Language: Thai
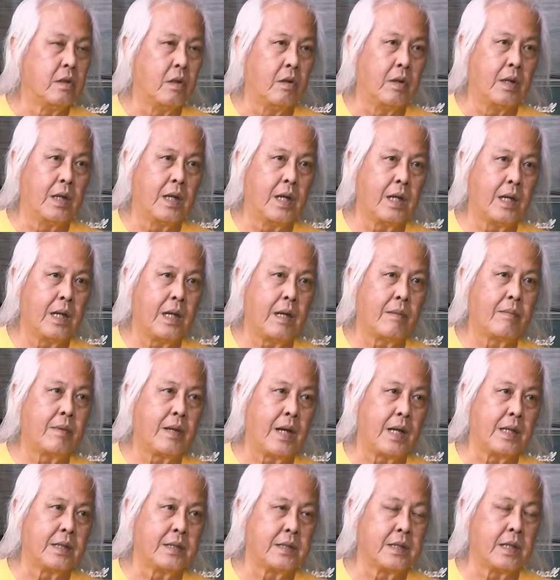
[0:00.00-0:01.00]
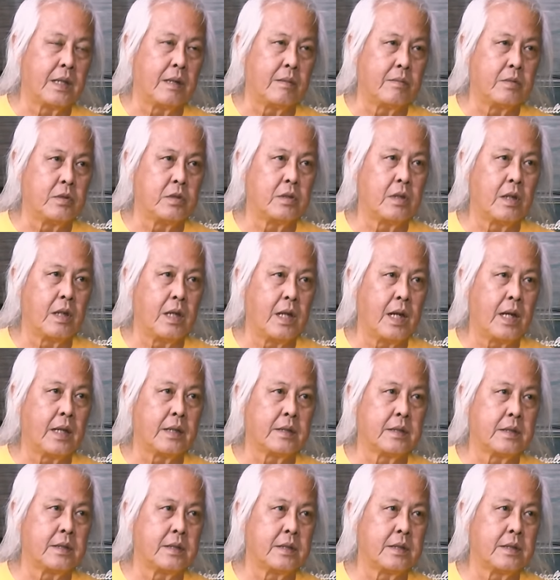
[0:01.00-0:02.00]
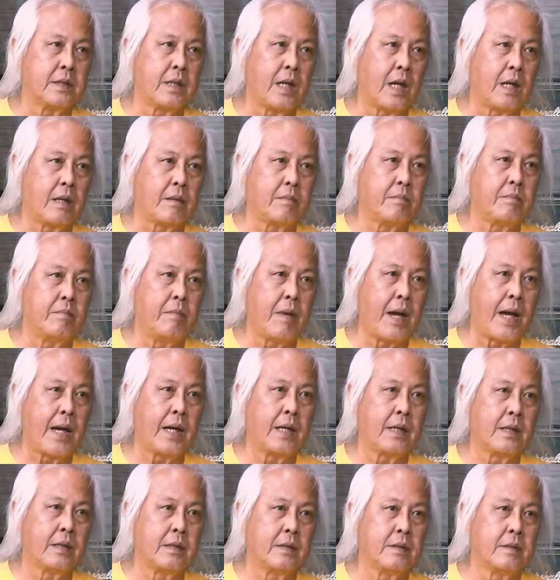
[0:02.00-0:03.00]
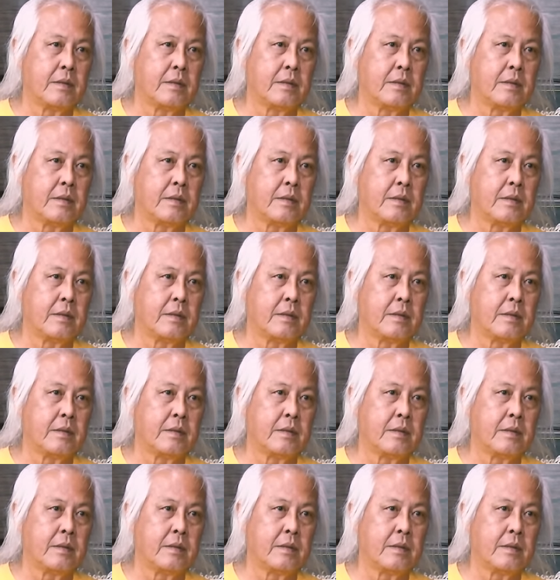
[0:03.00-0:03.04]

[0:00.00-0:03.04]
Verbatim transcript: โดยได้รับการสนับสนุนแรกจากแบงก์